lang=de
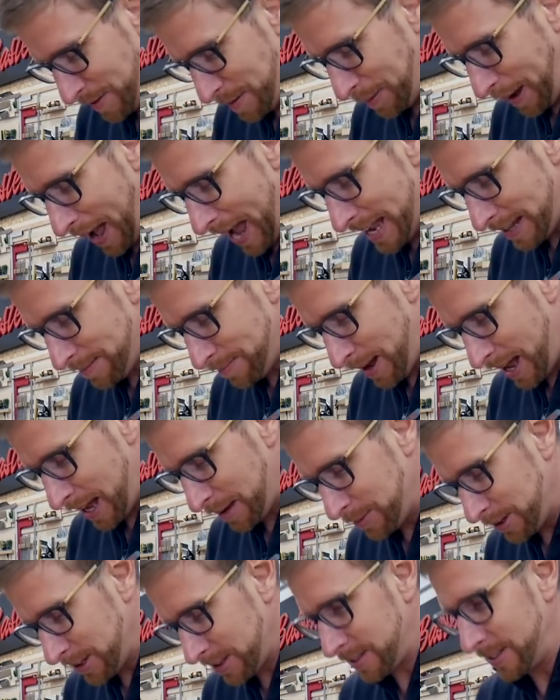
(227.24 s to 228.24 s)
wie breit
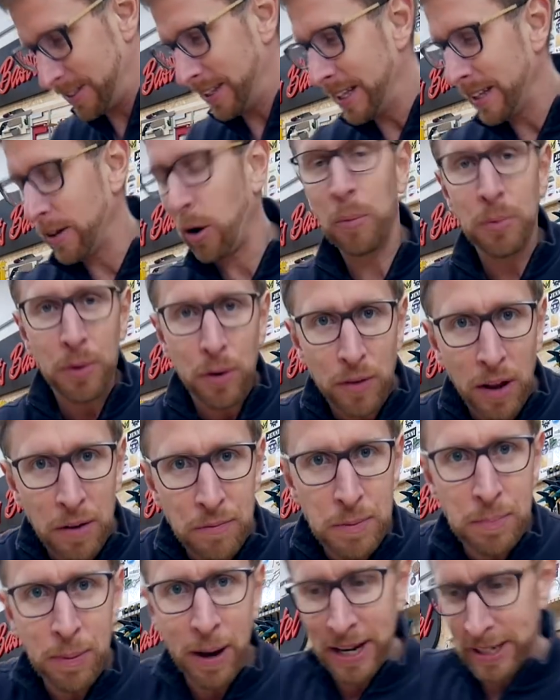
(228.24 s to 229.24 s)
machen wir es? Kommt drauf an,
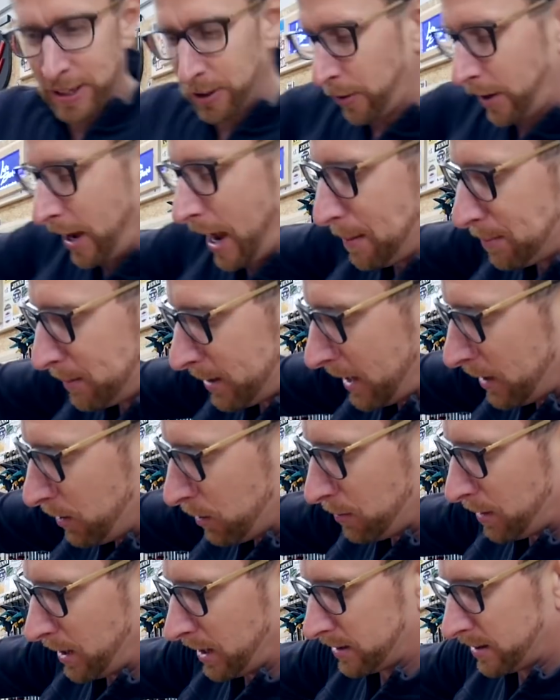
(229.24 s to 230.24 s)
wie breit ihr eure
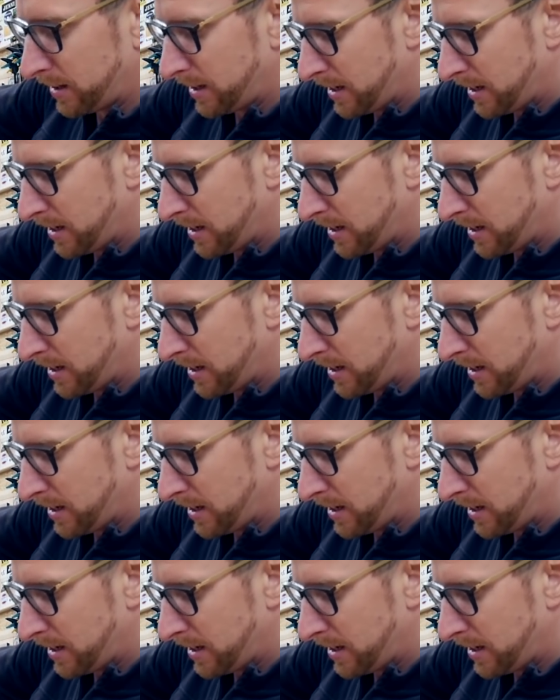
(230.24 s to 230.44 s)
Abtrennung macht.